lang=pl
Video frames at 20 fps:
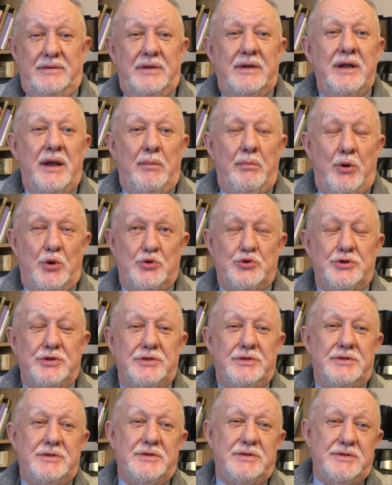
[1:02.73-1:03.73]

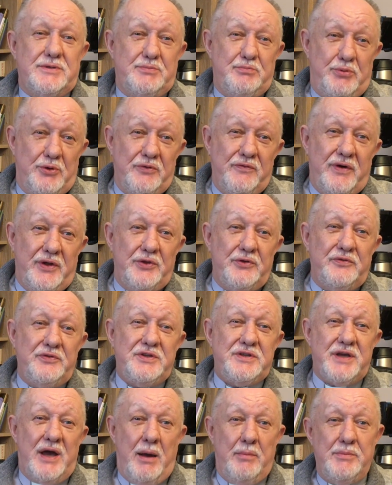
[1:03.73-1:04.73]
Graboszec pod
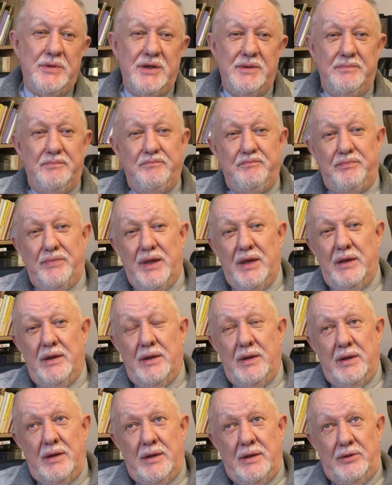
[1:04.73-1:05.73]
Wadowicami.
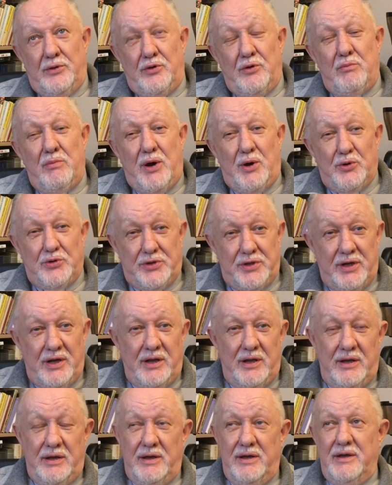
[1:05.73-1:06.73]
To ma o
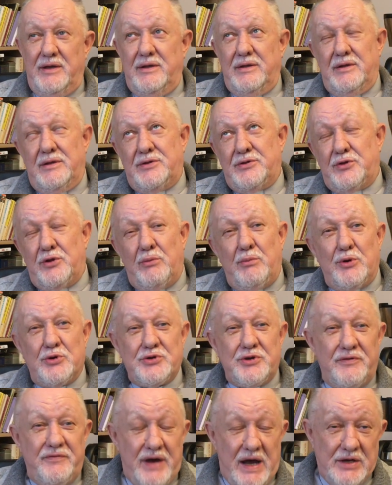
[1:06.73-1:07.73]
tyle, to
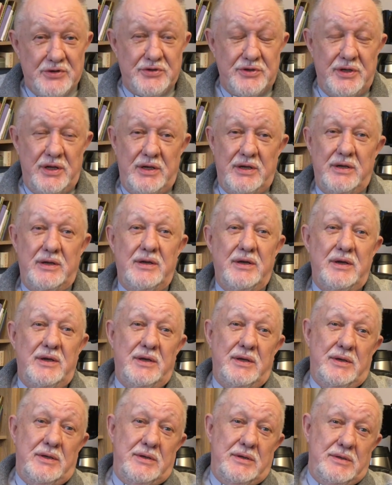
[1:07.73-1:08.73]
może ważne,
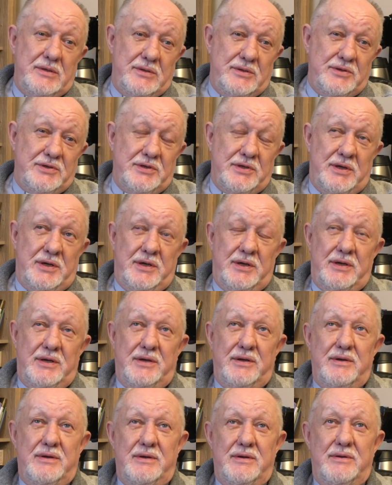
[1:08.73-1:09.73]
że
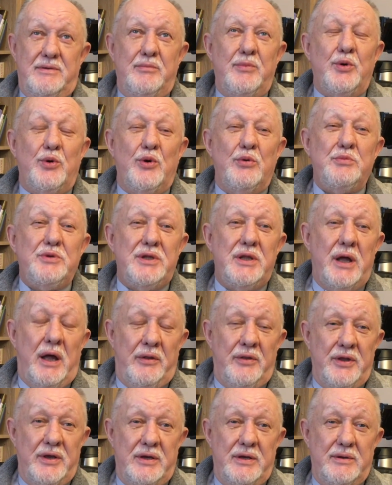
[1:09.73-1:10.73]
było mi
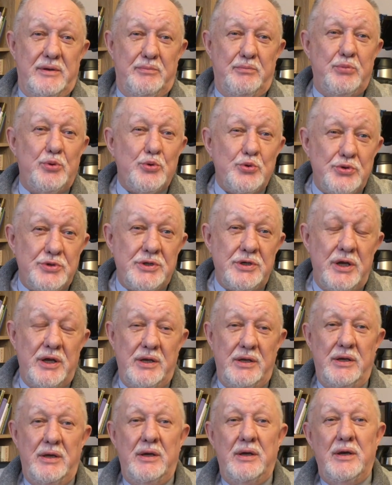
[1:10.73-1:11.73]
dane
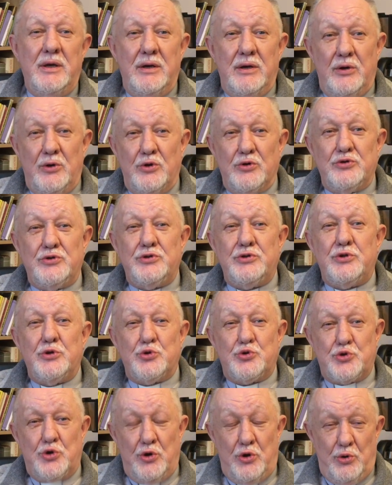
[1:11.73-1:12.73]
później chodzić do
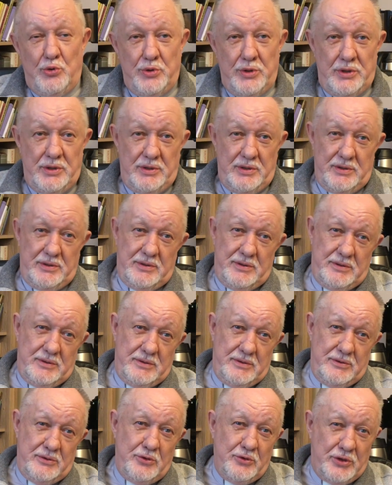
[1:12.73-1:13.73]
szkoły,
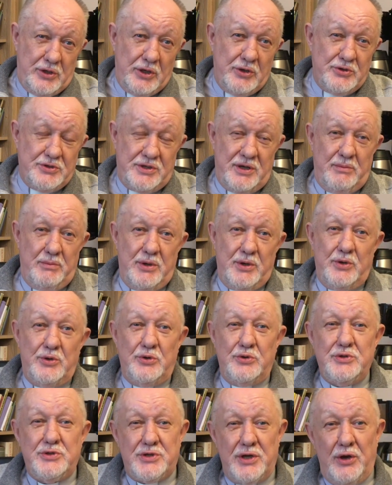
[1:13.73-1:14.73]
do tego samego
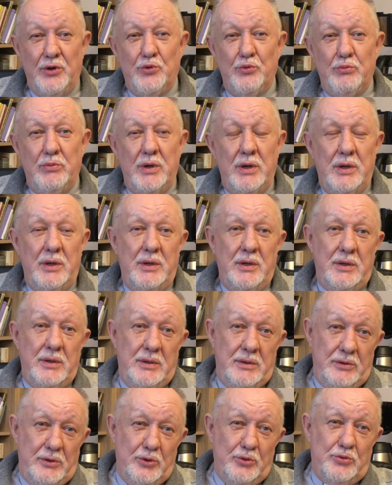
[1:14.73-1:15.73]
liceum,
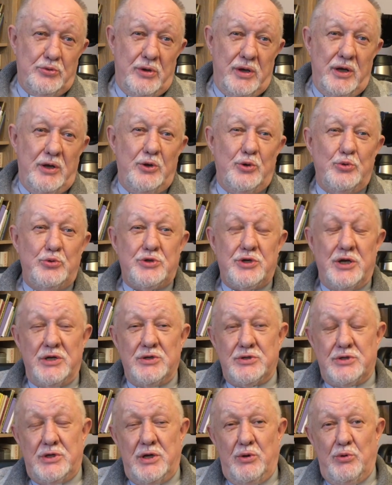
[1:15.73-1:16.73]
do którego
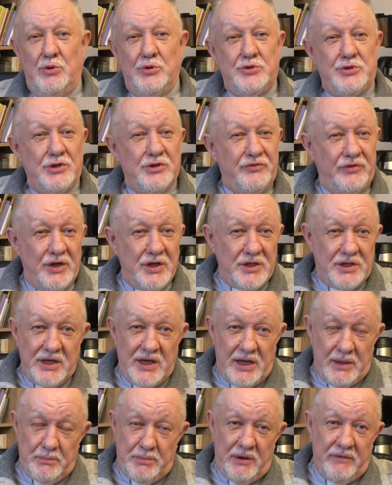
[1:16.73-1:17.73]
uczęszczał ojciec święty
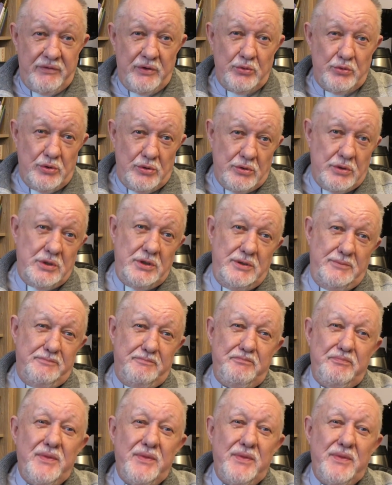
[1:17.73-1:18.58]
Jan Paweł II.